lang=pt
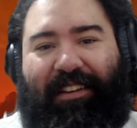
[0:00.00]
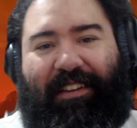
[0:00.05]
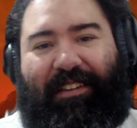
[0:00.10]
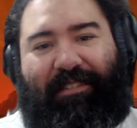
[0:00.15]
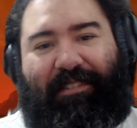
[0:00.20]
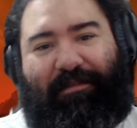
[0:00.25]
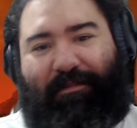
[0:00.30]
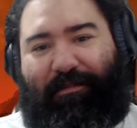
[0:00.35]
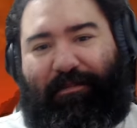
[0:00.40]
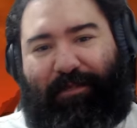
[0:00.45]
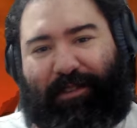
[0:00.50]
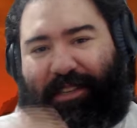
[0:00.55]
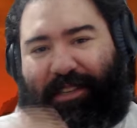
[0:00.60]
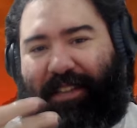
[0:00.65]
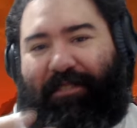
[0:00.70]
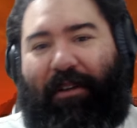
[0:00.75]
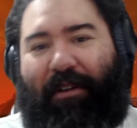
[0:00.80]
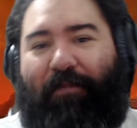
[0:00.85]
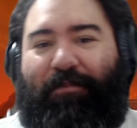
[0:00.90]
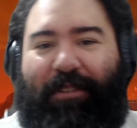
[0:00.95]
você
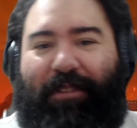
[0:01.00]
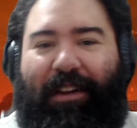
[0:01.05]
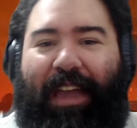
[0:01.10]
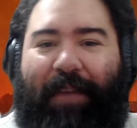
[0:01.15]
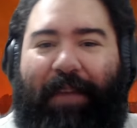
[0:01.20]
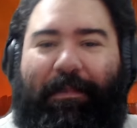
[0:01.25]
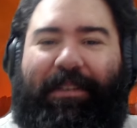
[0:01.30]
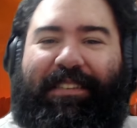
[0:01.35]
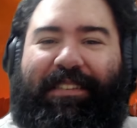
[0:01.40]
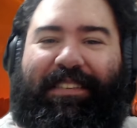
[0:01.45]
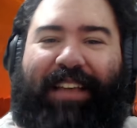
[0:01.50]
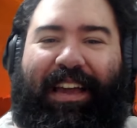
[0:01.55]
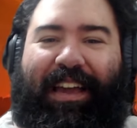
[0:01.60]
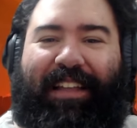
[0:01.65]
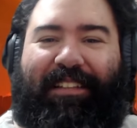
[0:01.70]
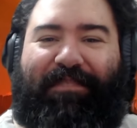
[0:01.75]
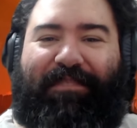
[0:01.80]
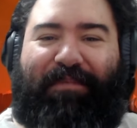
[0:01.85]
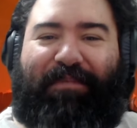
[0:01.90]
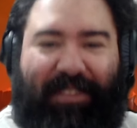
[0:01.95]
não é um game
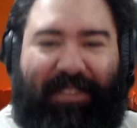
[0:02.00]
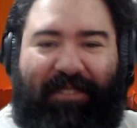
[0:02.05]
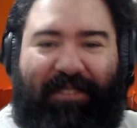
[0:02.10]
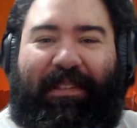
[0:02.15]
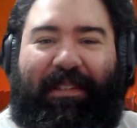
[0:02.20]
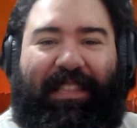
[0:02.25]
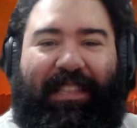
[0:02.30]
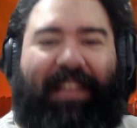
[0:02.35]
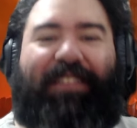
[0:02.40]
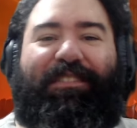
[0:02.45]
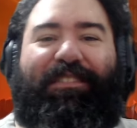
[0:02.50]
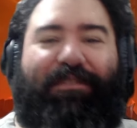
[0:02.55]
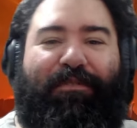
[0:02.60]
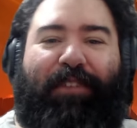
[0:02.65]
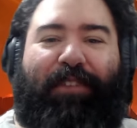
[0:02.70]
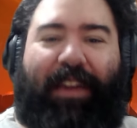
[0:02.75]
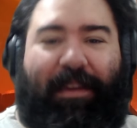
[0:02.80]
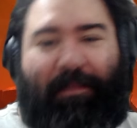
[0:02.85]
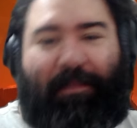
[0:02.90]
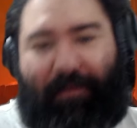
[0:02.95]
designer, você não entende
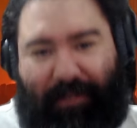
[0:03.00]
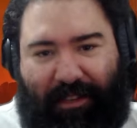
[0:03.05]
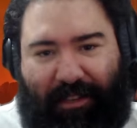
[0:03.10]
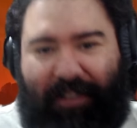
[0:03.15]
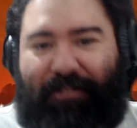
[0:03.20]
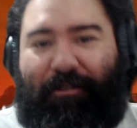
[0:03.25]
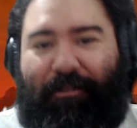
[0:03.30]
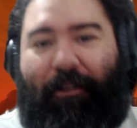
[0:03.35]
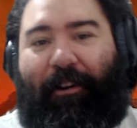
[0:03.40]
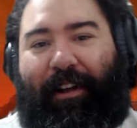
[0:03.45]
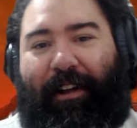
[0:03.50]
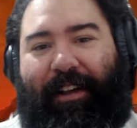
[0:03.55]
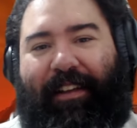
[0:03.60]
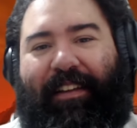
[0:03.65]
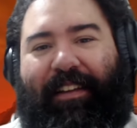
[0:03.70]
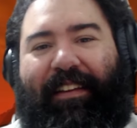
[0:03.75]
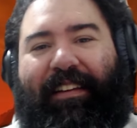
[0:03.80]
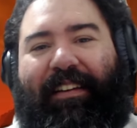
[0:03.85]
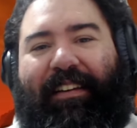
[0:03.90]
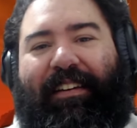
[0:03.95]
videogame, você joga,
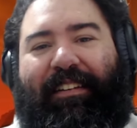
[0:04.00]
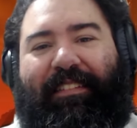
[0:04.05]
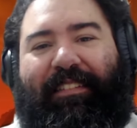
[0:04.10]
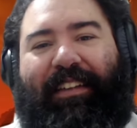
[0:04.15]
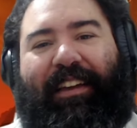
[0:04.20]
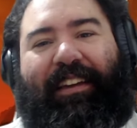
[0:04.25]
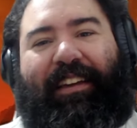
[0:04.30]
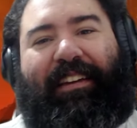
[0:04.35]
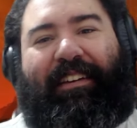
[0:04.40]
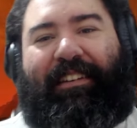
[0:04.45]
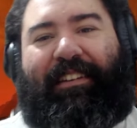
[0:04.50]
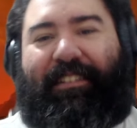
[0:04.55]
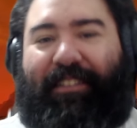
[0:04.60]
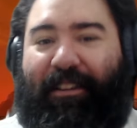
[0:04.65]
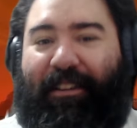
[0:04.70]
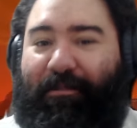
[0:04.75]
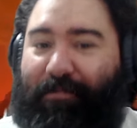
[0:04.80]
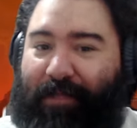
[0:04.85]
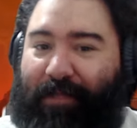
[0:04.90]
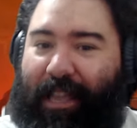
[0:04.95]
né?
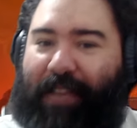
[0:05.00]
Então deixa